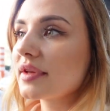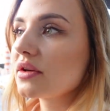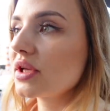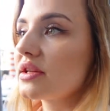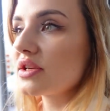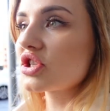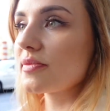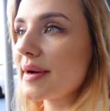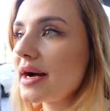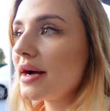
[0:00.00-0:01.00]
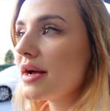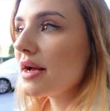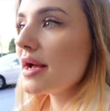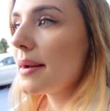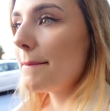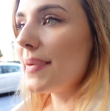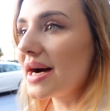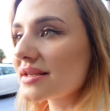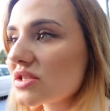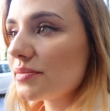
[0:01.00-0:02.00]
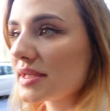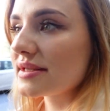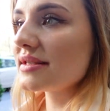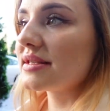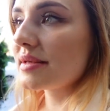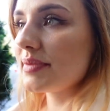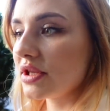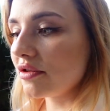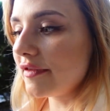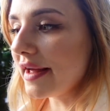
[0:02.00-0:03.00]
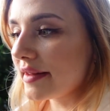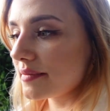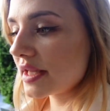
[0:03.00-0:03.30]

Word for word: tutaj też trzeba bardzo być zdyscyplinowanym,